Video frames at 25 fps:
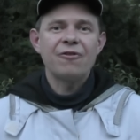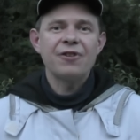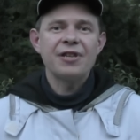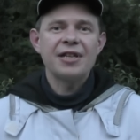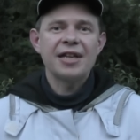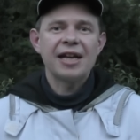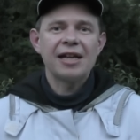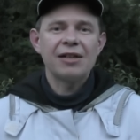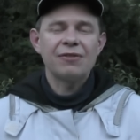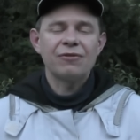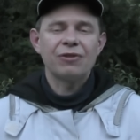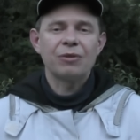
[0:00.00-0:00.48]
viel
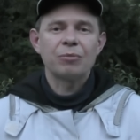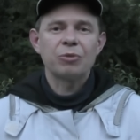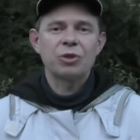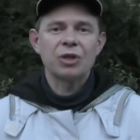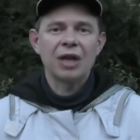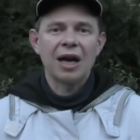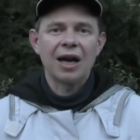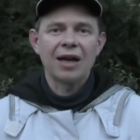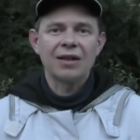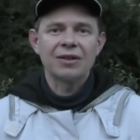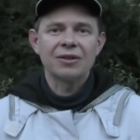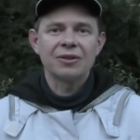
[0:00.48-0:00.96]
Geld vom
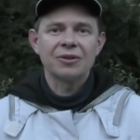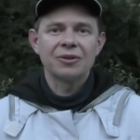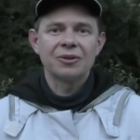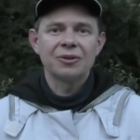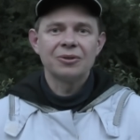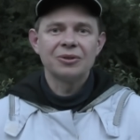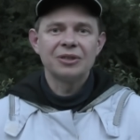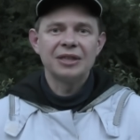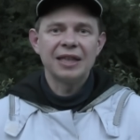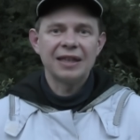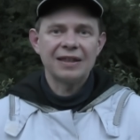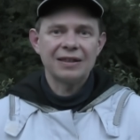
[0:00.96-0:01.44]
Staat
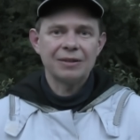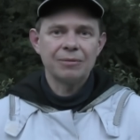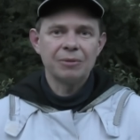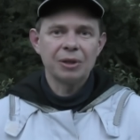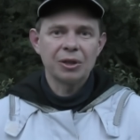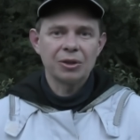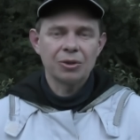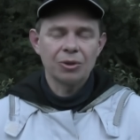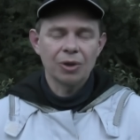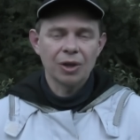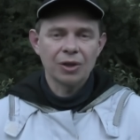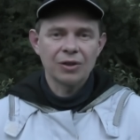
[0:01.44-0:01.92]
und jetzt
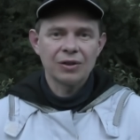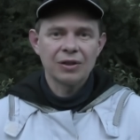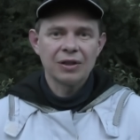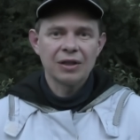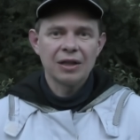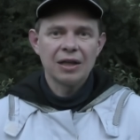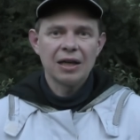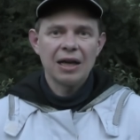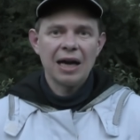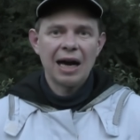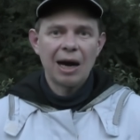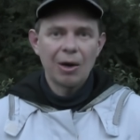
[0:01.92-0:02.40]
wird dort
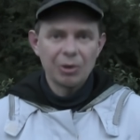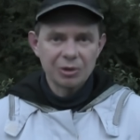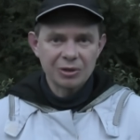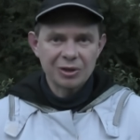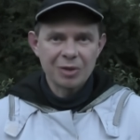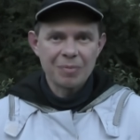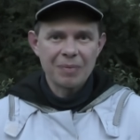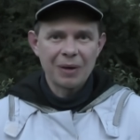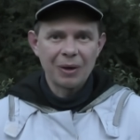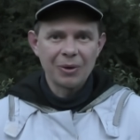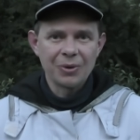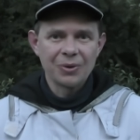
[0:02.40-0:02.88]

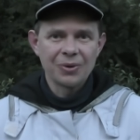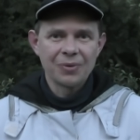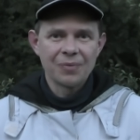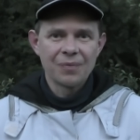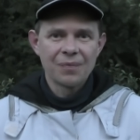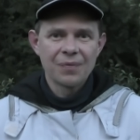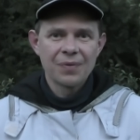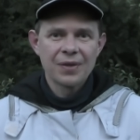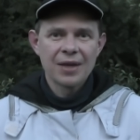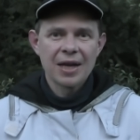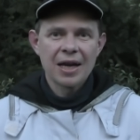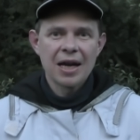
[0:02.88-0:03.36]
ausgebaut.
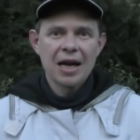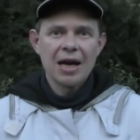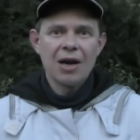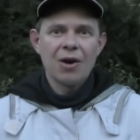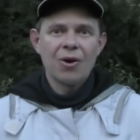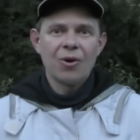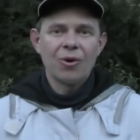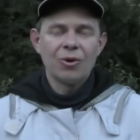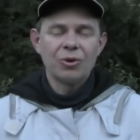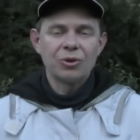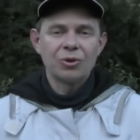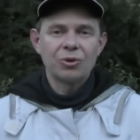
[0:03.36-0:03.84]

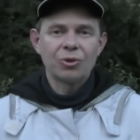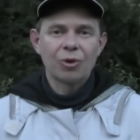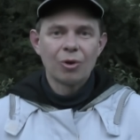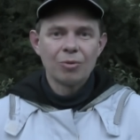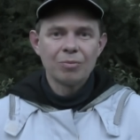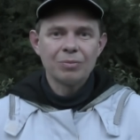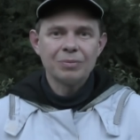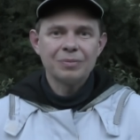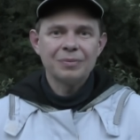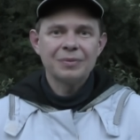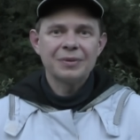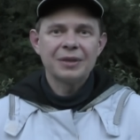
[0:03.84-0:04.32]
Und
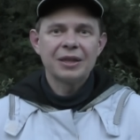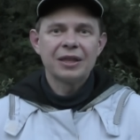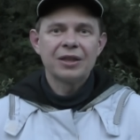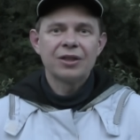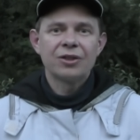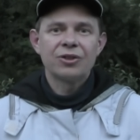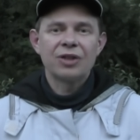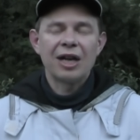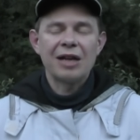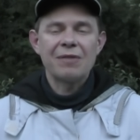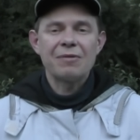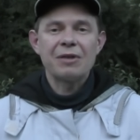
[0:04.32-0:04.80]
drum
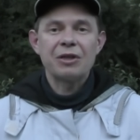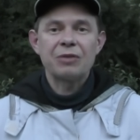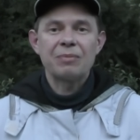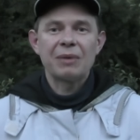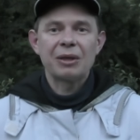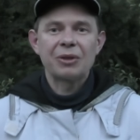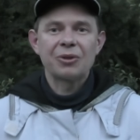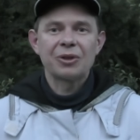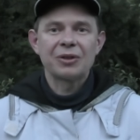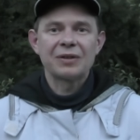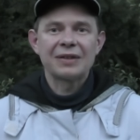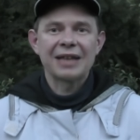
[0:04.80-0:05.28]
schalten wir jetzt
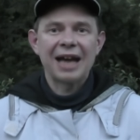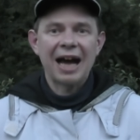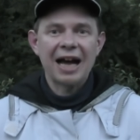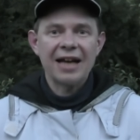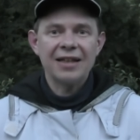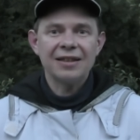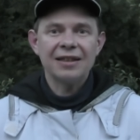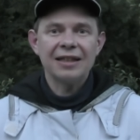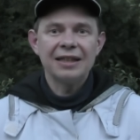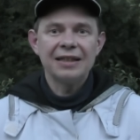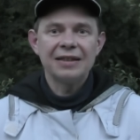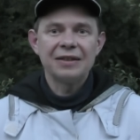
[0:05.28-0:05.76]
mal kurz
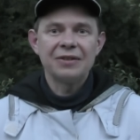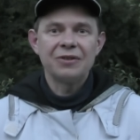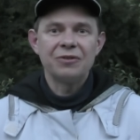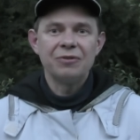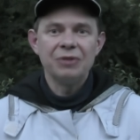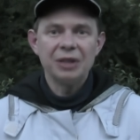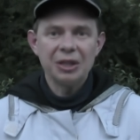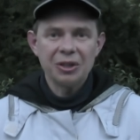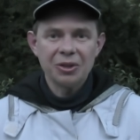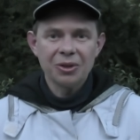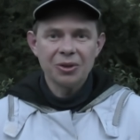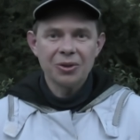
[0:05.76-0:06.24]
rein in das
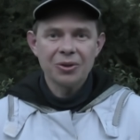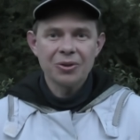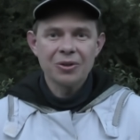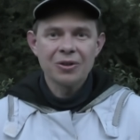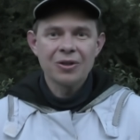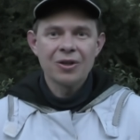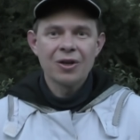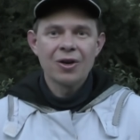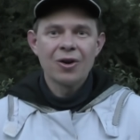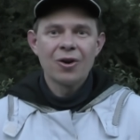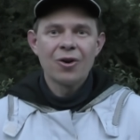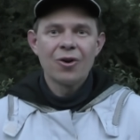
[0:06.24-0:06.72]
Video
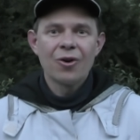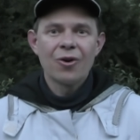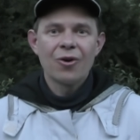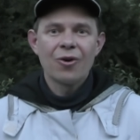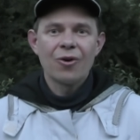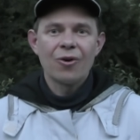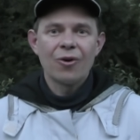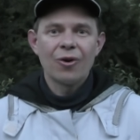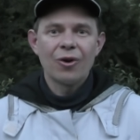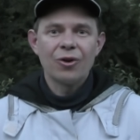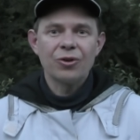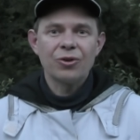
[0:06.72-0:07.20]

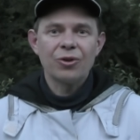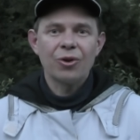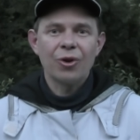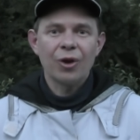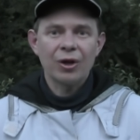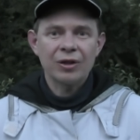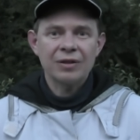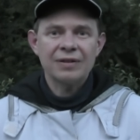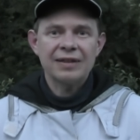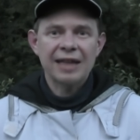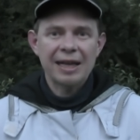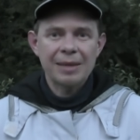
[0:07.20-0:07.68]
und
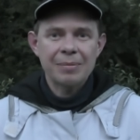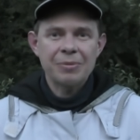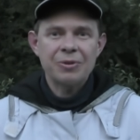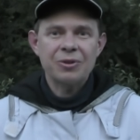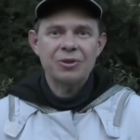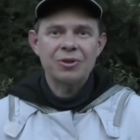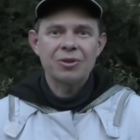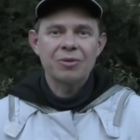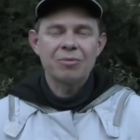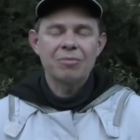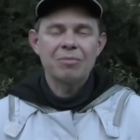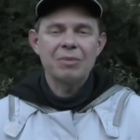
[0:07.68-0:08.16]
hört
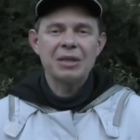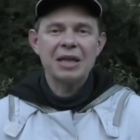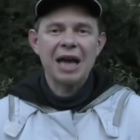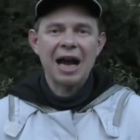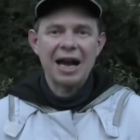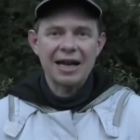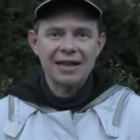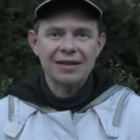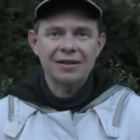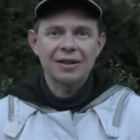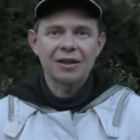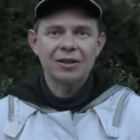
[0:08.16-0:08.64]
selbst mit
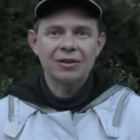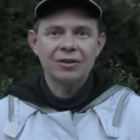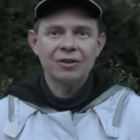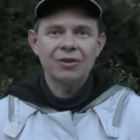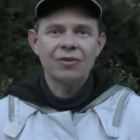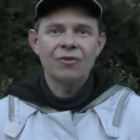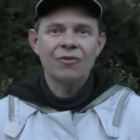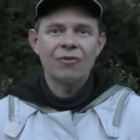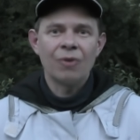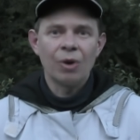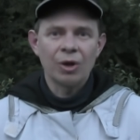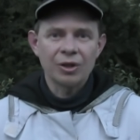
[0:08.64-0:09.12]
eigenen
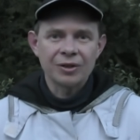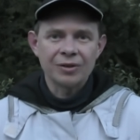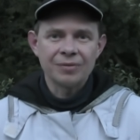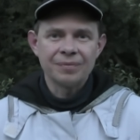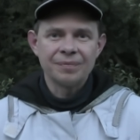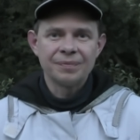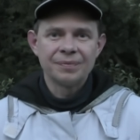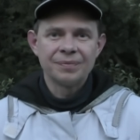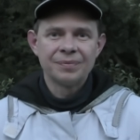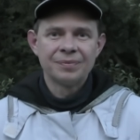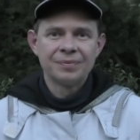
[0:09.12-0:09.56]
Worten.